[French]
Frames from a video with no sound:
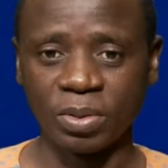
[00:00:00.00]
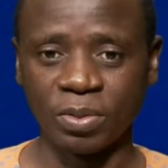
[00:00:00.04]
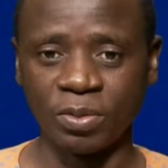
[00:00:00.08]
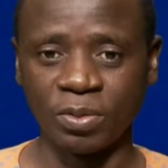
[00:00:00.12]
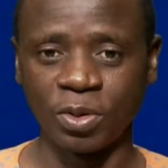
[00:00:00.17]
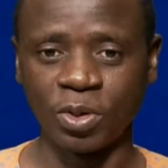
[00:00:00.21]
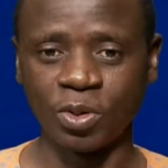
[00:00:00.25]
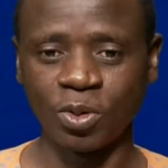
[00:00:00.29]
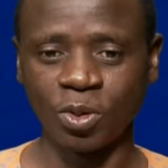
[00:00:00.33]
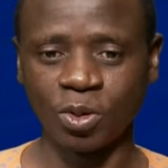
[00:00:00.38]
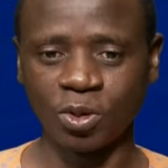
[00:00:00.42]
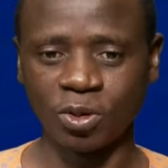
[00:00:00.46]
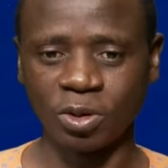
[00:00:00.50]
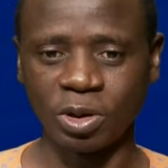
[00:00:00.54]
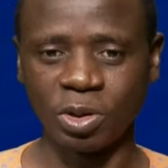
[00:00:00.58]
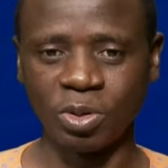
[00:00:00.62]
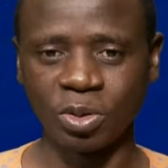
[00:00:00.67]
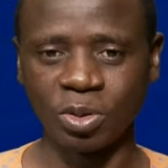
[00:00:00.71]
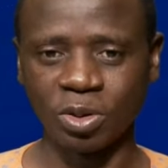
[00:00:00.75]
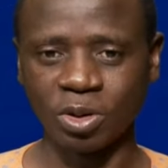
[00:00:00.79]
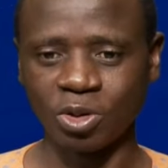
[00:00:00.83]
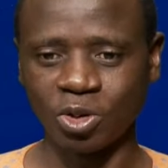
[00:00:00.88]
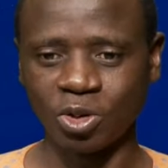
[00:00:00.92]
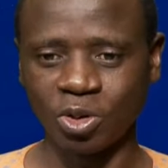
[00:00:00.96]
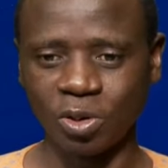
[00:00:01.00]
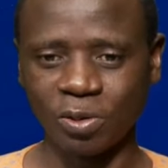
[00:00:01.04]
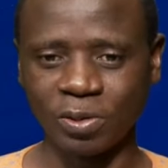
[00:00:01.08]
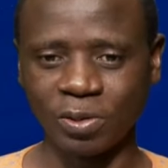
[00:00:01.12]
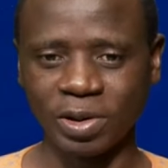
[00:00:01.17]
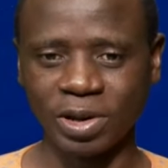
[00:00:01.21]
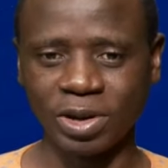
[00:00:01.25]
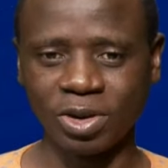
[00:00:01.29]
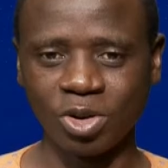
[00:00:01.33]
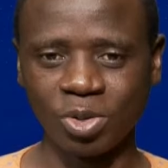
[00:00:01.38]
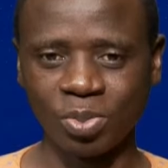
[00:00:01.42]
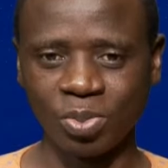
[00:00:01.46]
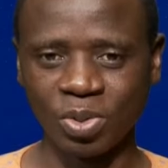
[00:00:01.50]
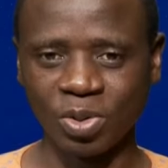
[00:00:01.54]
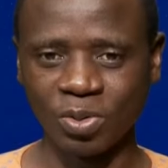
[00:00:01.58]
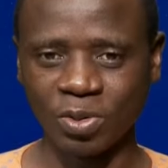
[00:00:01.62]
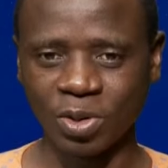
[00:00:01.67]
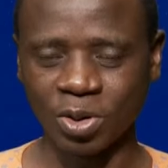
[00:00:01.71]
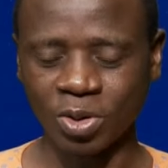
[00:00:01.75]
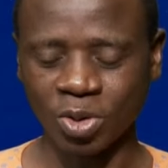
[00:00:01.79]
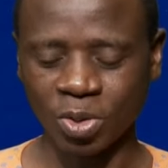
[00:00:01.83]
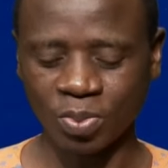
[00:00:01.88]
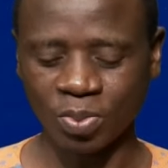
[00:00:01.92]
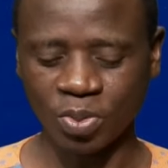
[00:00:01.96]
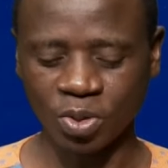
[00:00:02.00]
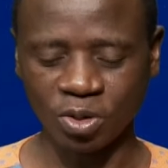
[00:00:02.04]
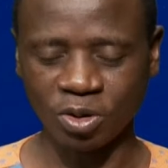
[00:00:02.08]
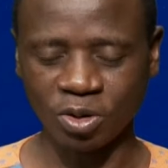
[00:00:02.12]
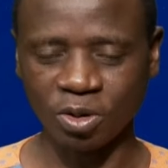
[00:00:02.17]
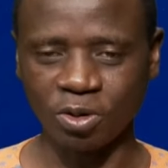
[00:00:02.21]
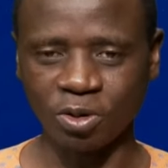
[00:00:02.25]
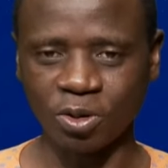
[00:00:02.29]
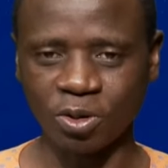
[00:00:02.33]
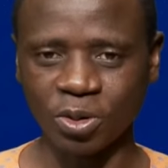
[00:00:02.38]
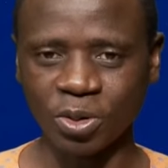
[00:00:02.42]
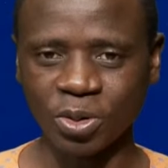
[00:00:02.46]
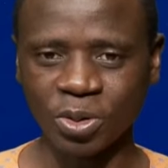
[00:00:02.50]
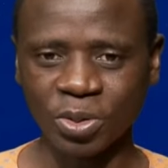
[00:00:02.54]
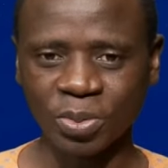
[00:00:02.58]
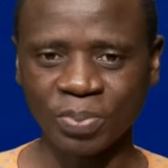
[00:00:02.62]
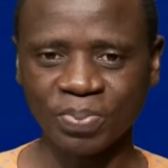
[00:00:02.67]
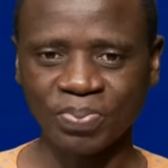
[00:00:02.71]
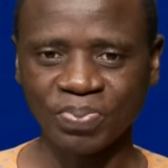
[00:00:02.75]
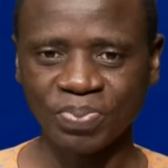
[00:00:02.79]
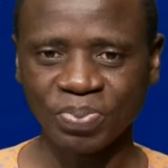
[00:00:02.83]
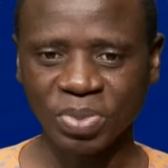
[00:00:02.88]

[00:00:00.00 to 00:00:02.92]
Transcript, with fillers: Vous tous qui nous recevez depuis votre position,